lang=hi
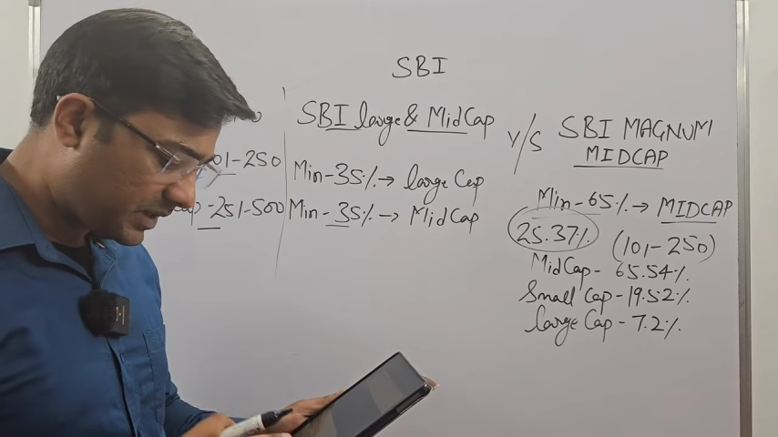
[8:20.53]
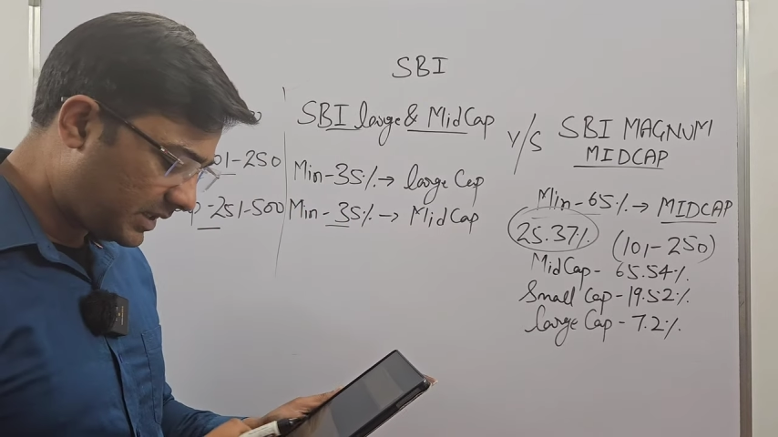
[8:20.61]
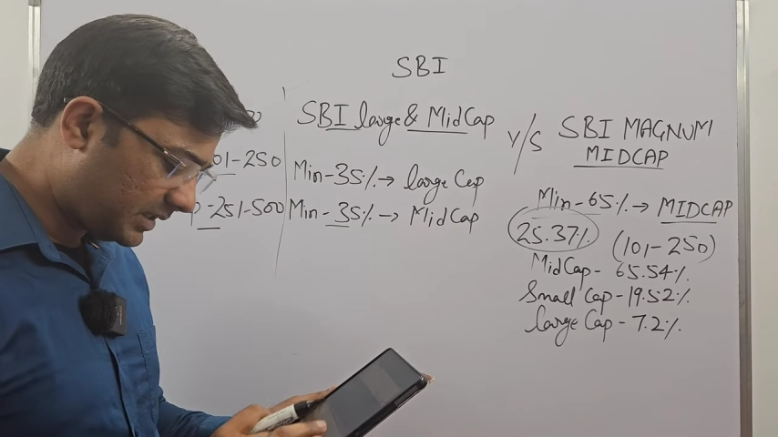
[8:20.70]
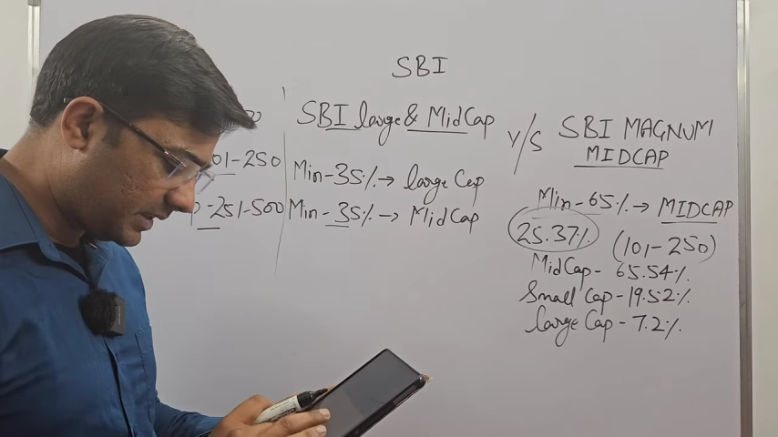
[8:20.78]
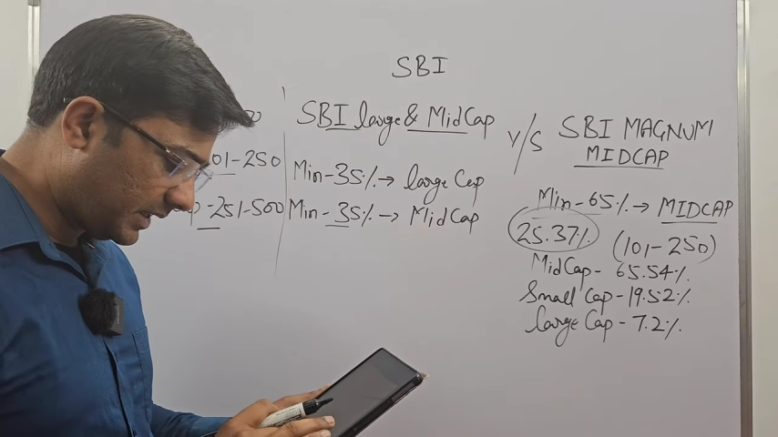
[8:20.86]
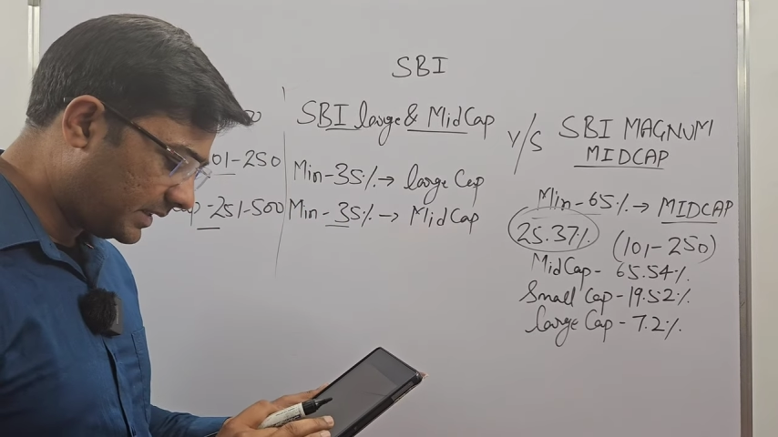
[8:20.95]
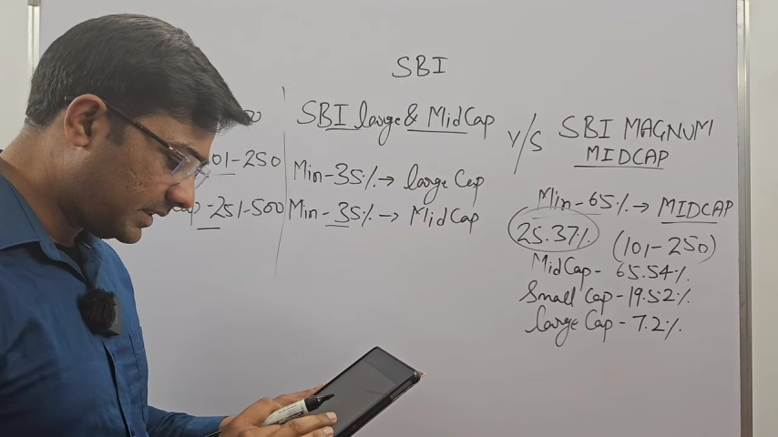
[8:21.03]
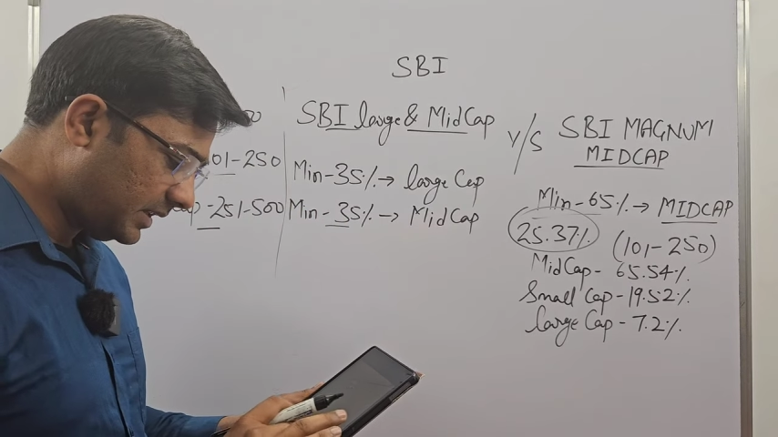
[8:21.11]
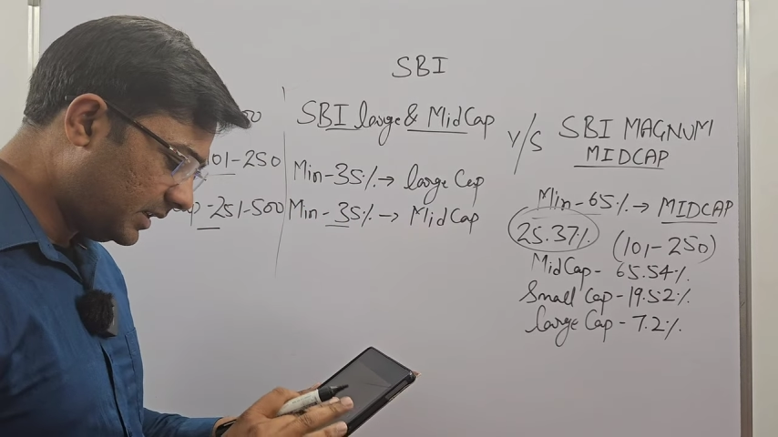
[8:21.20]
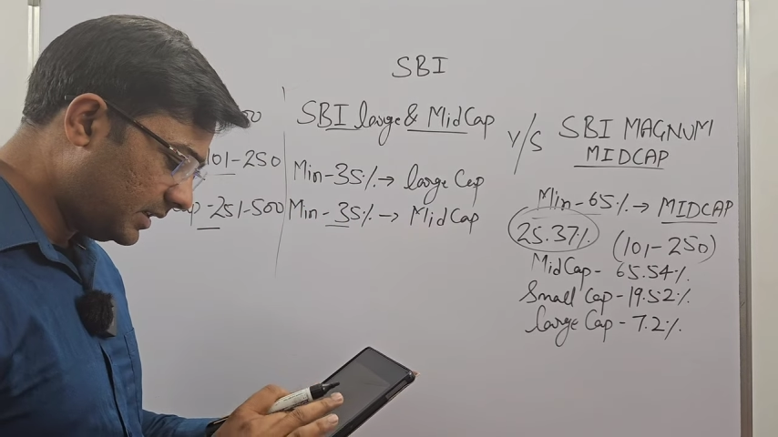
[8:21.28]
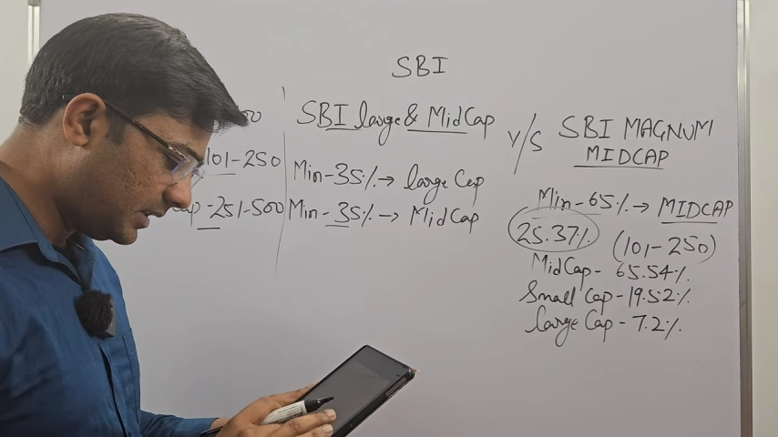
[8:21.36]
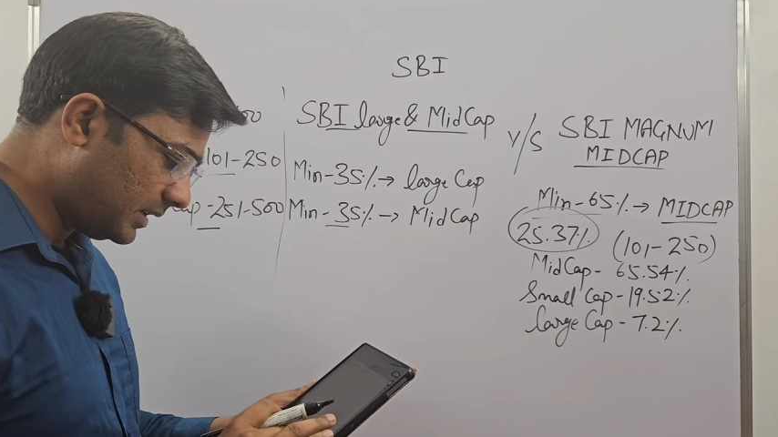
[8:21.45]
किस तरह से
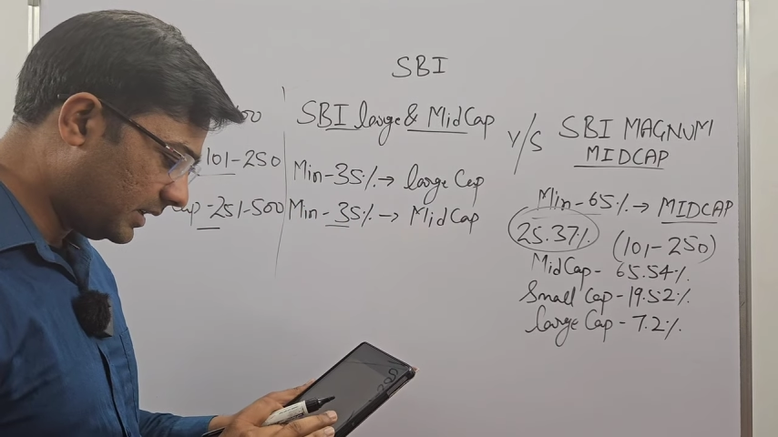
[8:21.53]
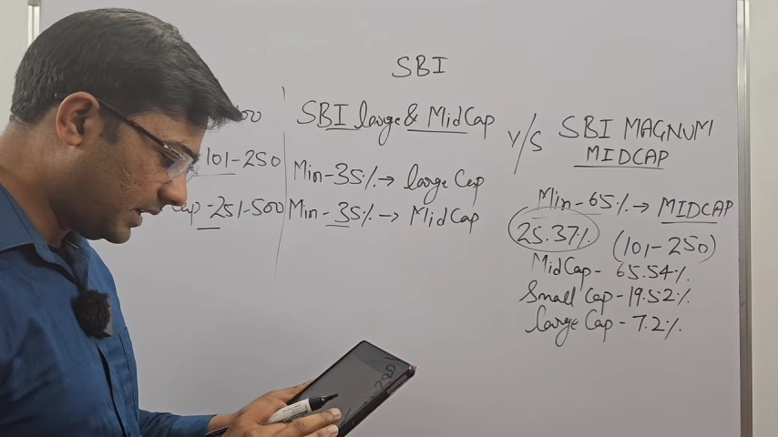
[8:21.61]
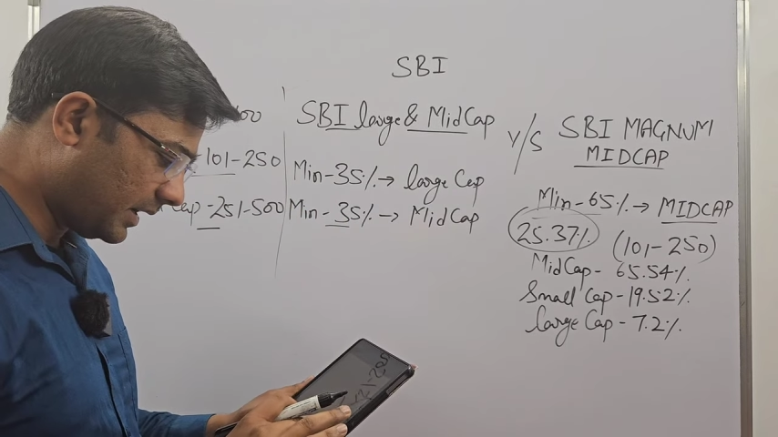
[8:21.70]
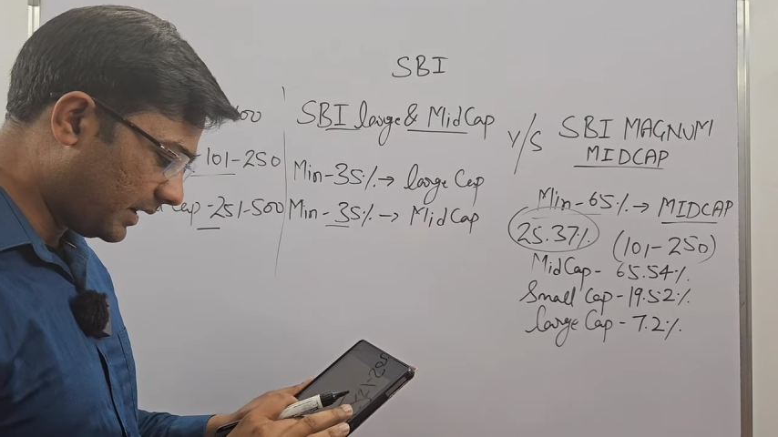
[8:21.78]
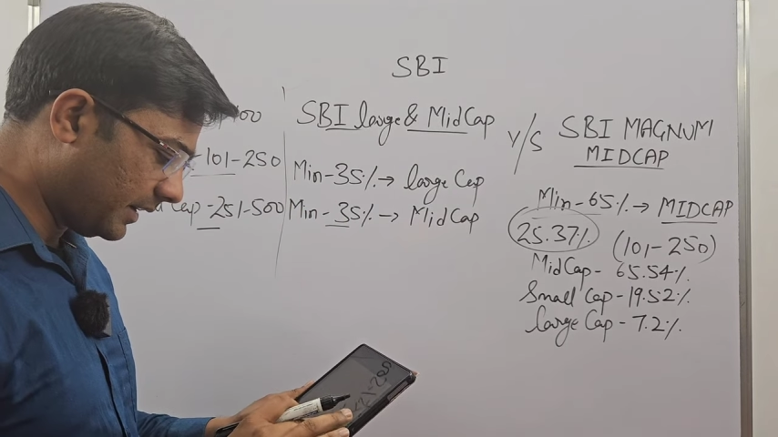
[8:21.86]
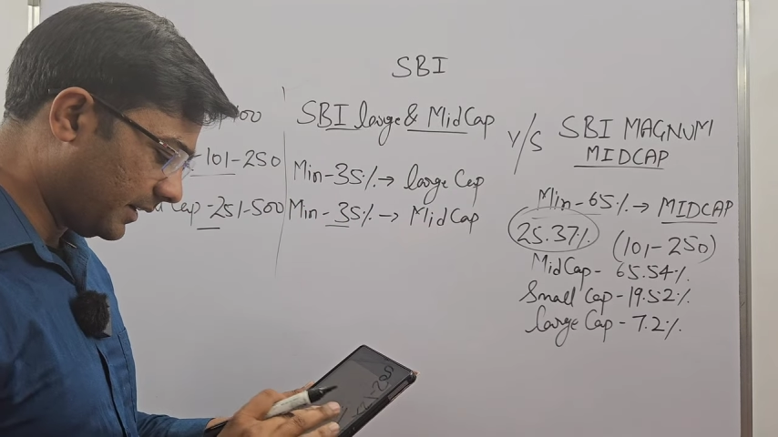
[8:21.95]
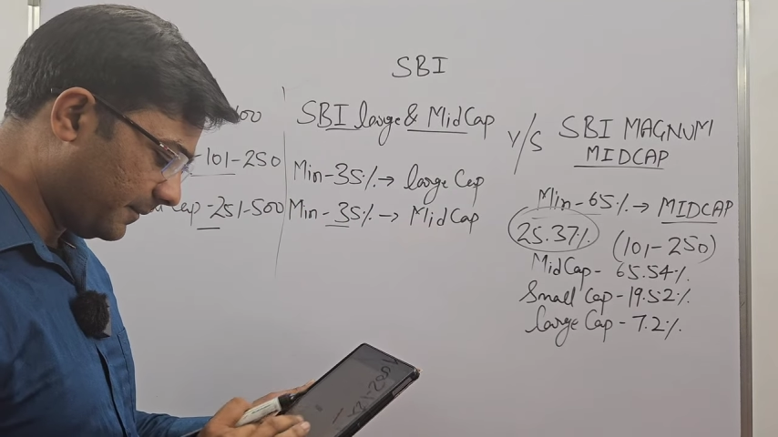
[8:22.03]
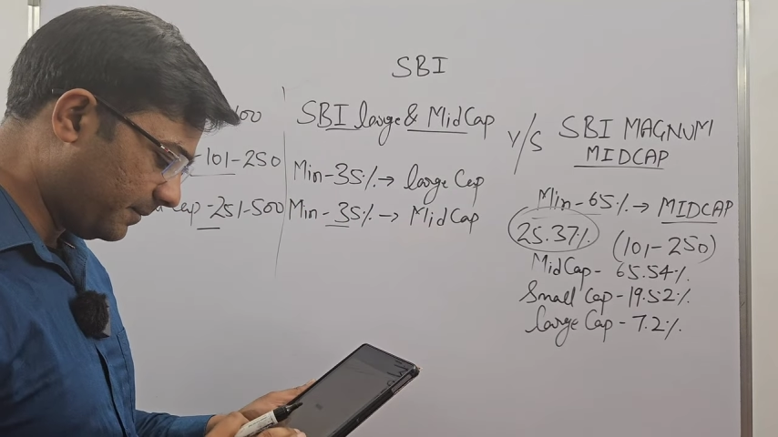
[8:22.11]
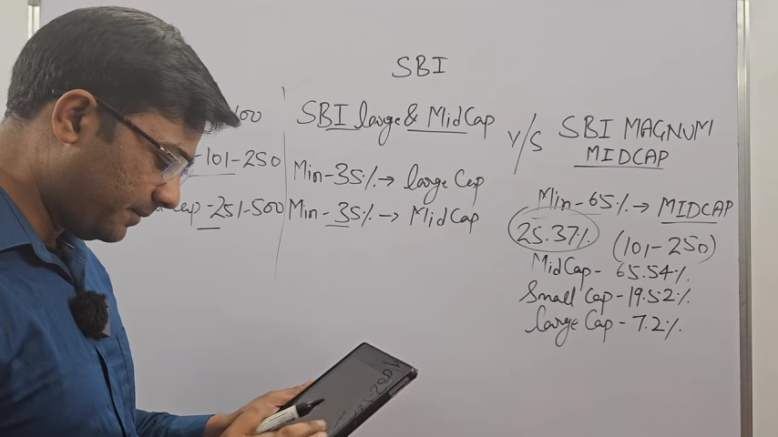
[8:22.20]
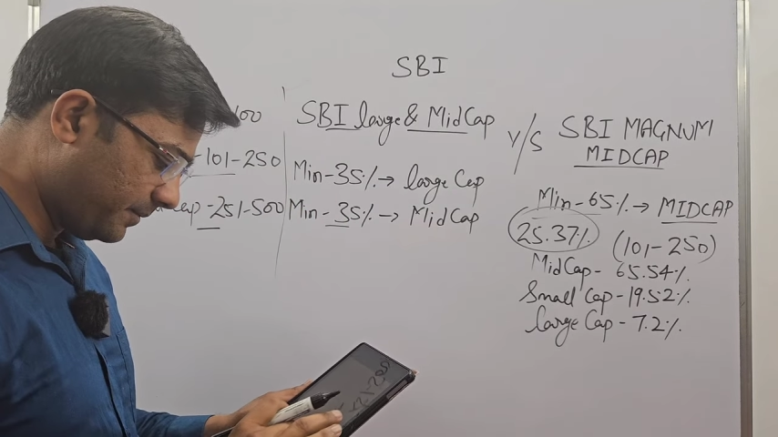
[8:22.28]
किया गया है